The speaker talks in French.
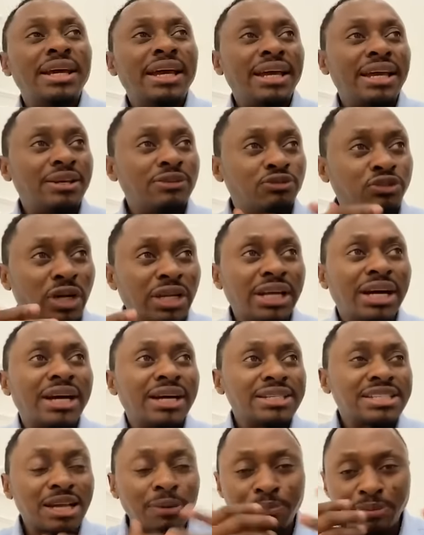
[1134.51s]
et
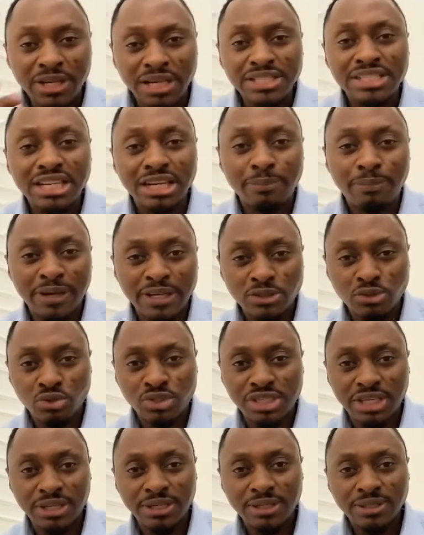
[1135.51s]
voilà, sa prière ne sera pas
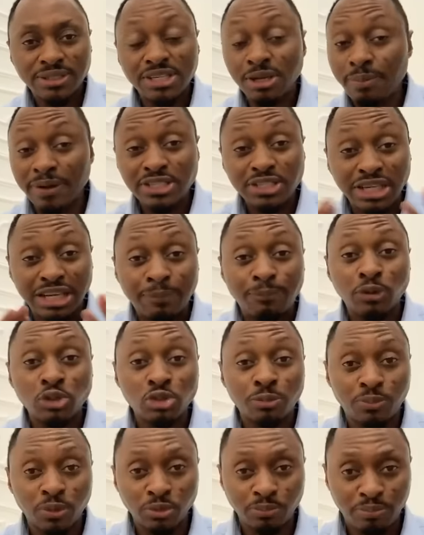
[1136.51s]
exaucée. C'est parce que
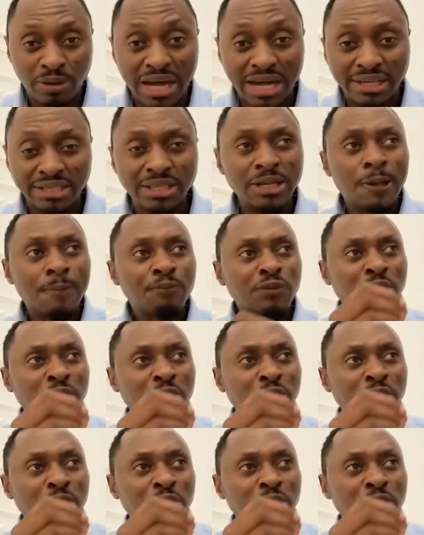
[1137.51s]
l'apôtre Paul parle.